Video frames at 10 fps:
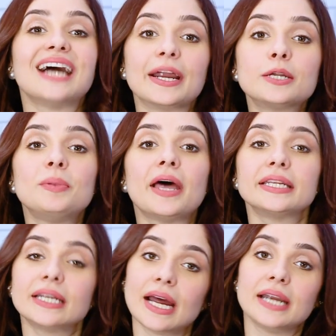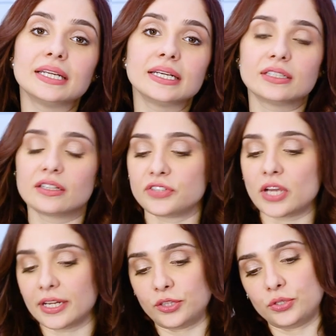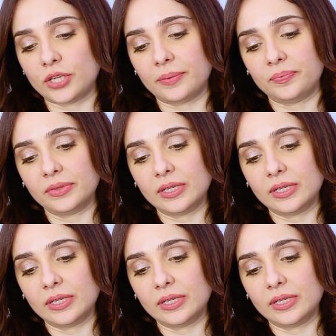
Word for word: डाइट प्लान या डाइटिंग की तरफ जाना है तो जाएं